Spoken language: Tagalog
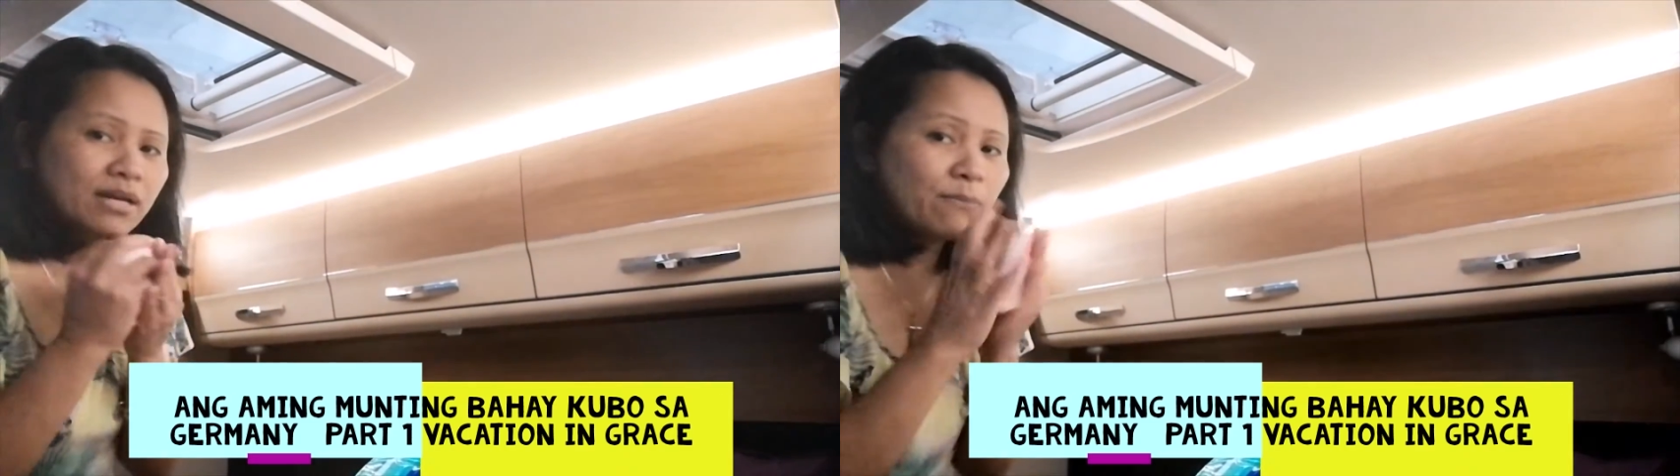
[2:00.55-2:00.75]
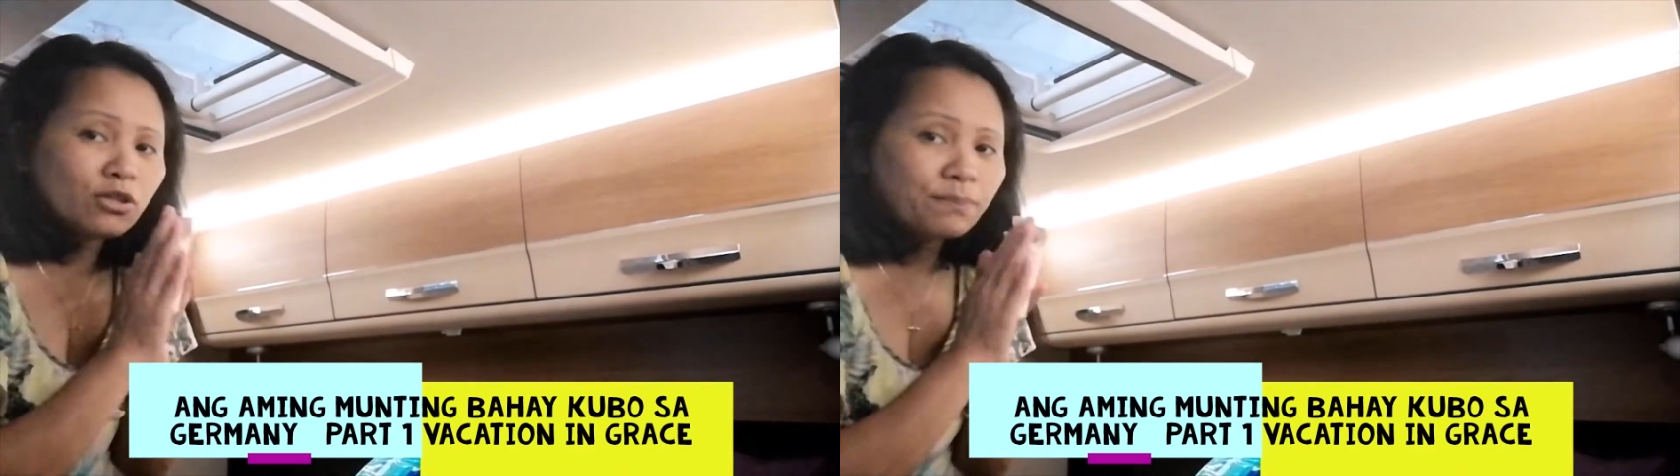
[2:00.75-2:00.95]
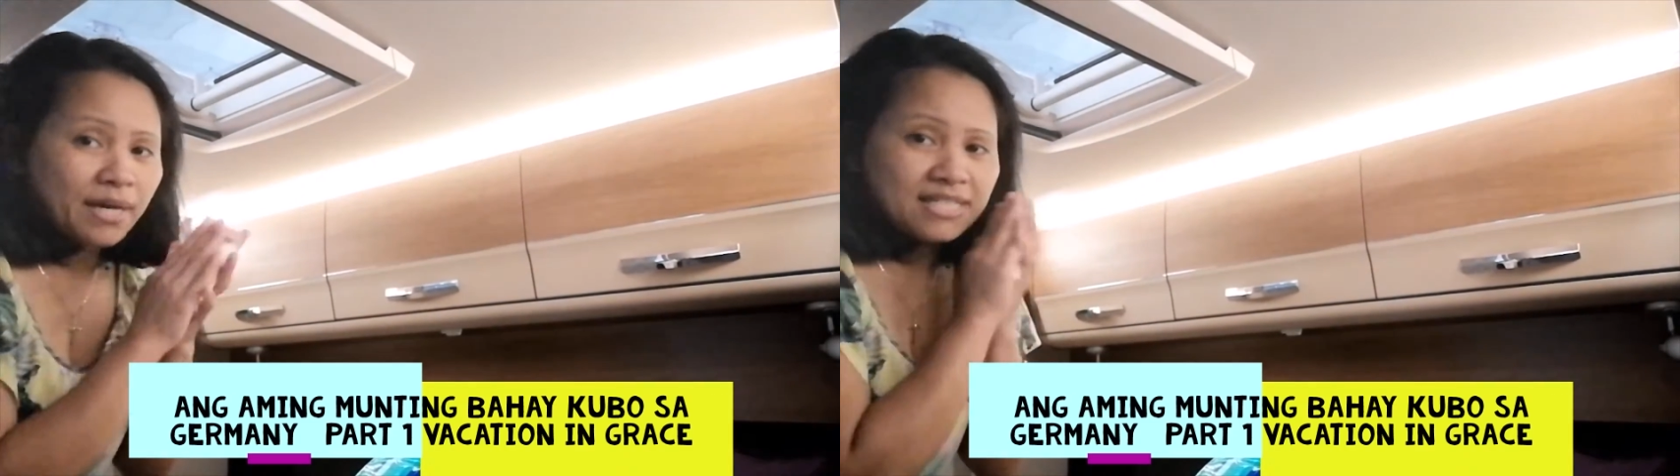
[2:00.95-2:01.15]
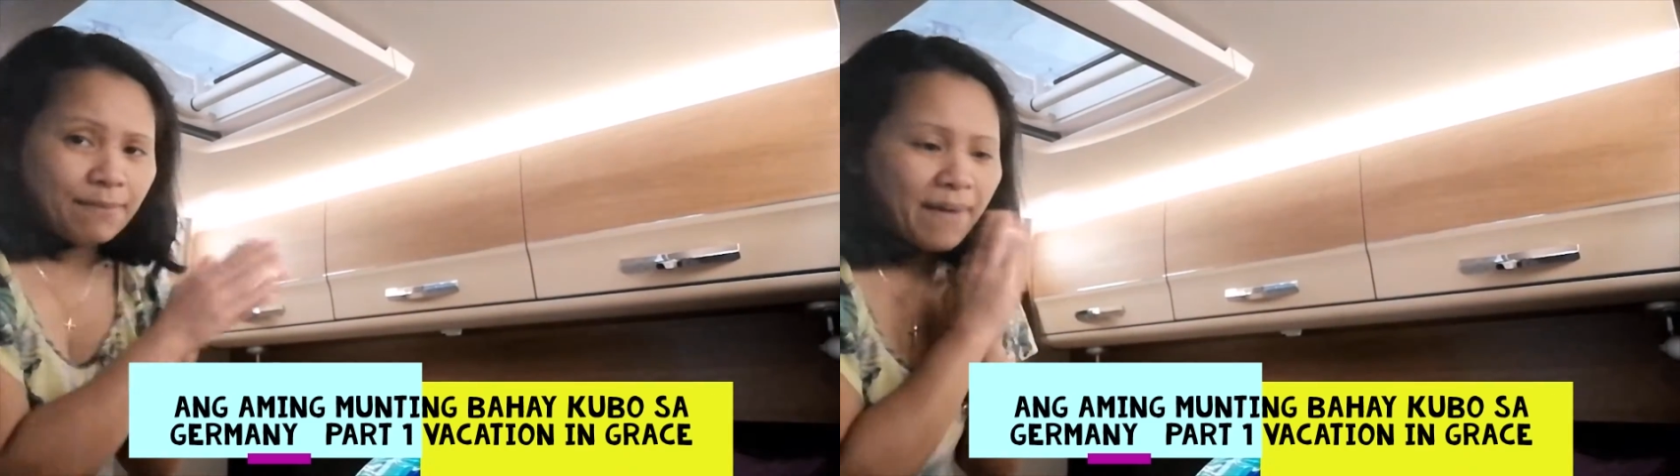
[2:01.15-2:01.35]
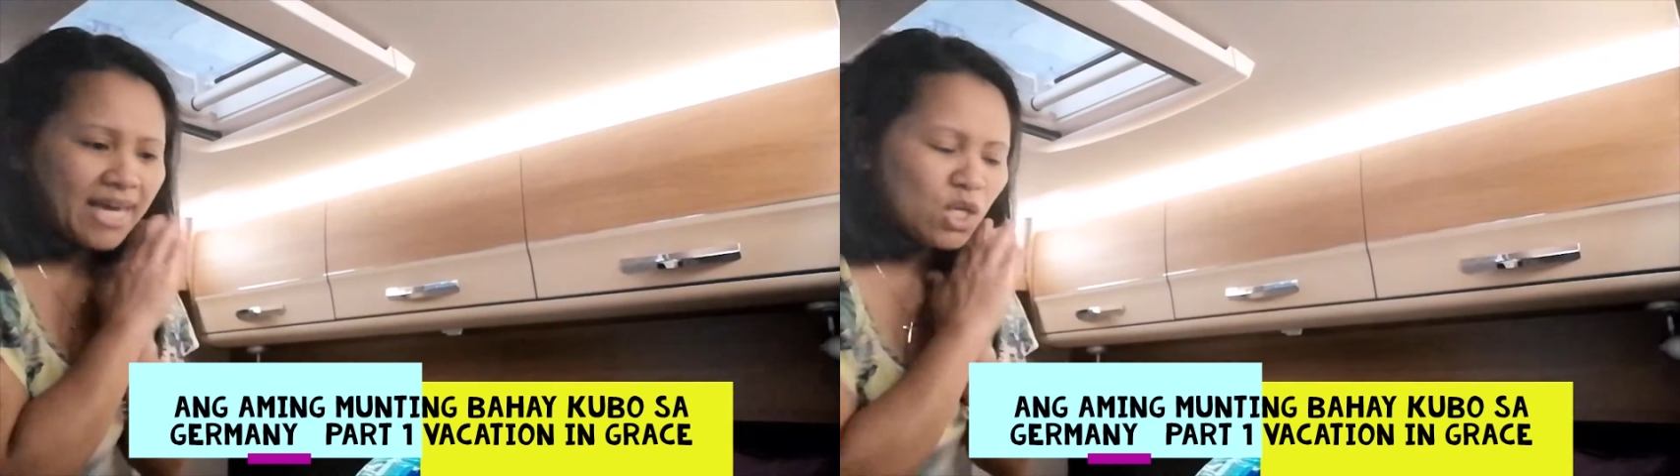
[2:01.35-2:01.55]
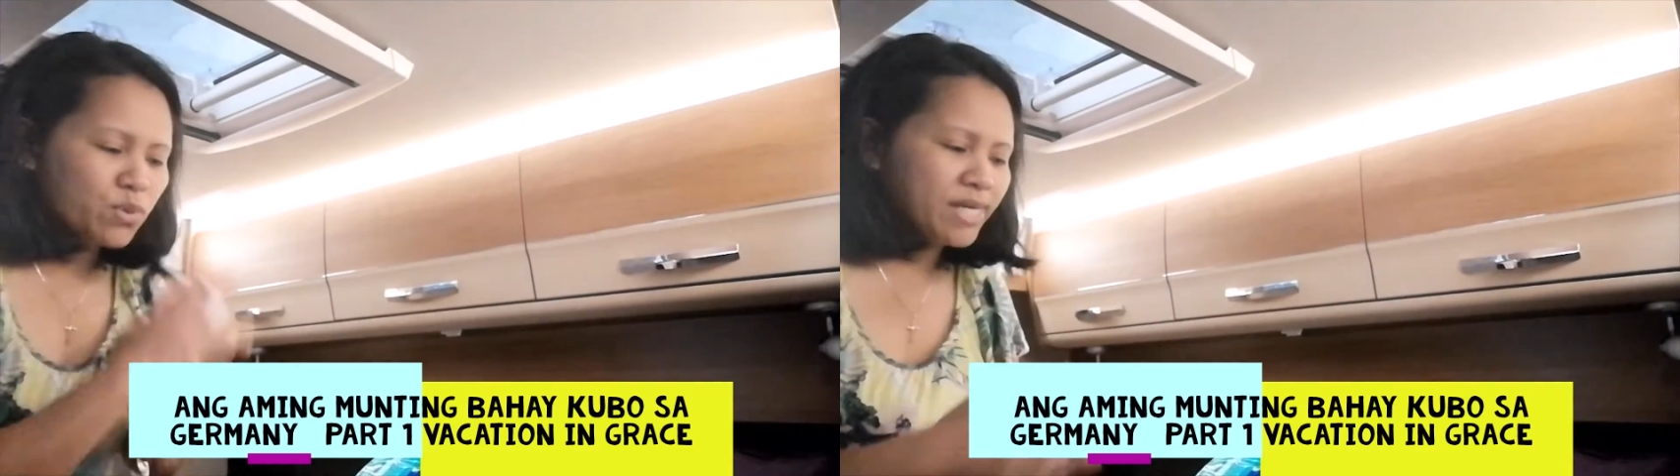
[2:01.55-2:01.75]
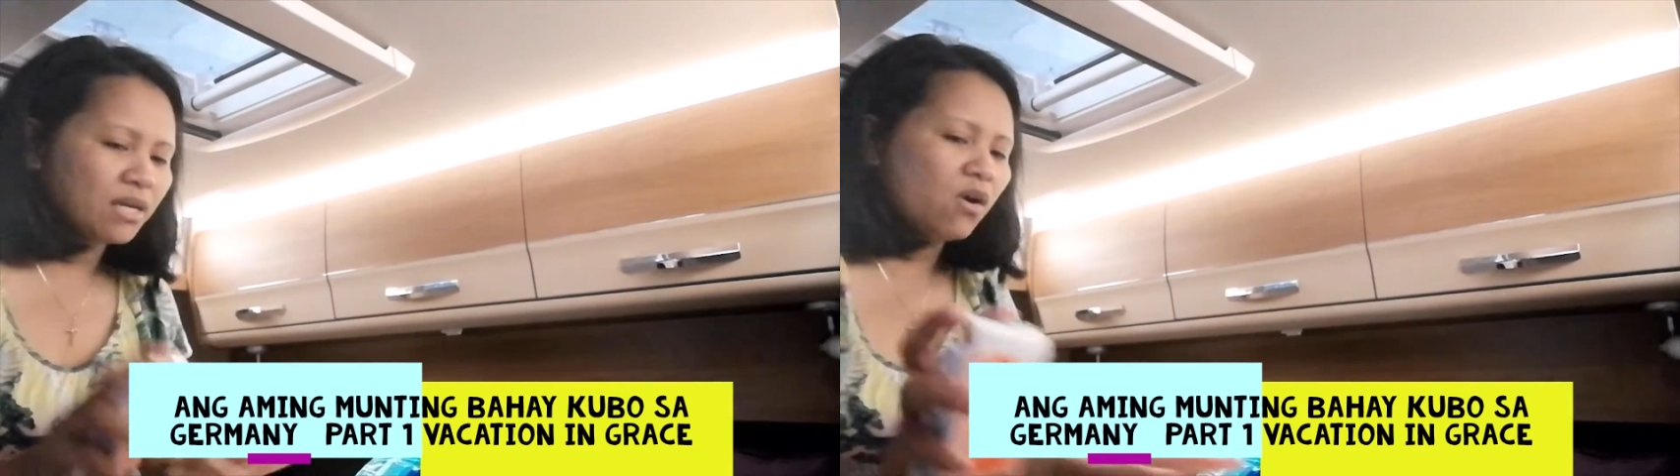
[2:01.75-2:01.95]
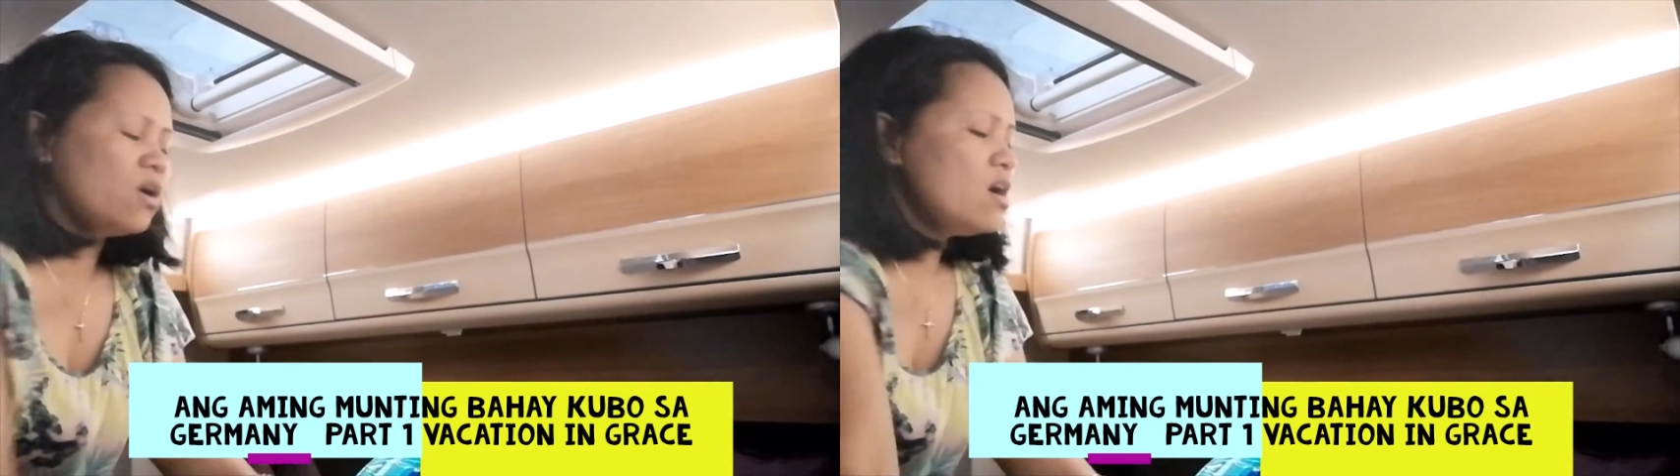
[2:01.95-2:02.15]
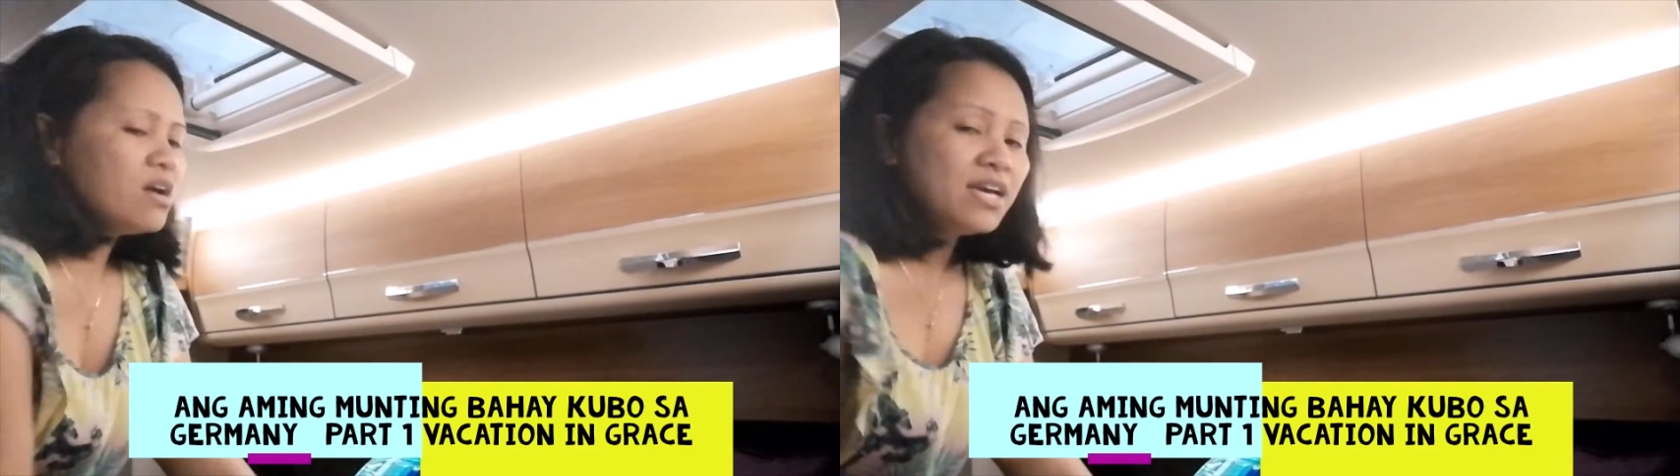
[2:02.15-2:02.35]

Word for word: gamot para sa migraine ko.